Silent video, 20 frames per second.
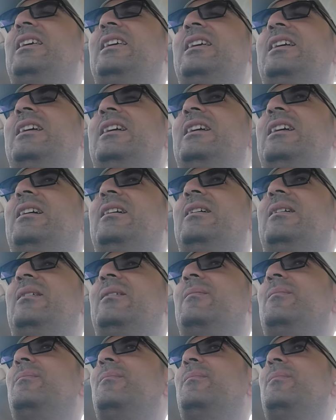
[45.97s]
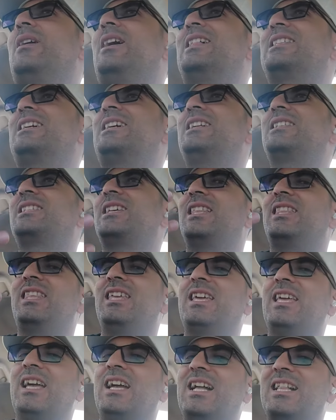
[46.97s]
آه ما راح
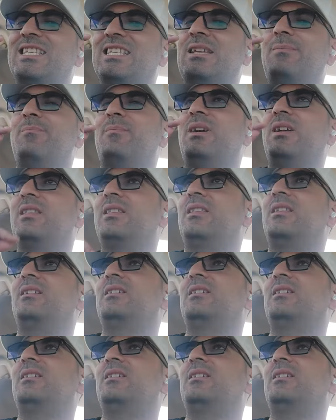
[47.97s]
تصدقها غير لما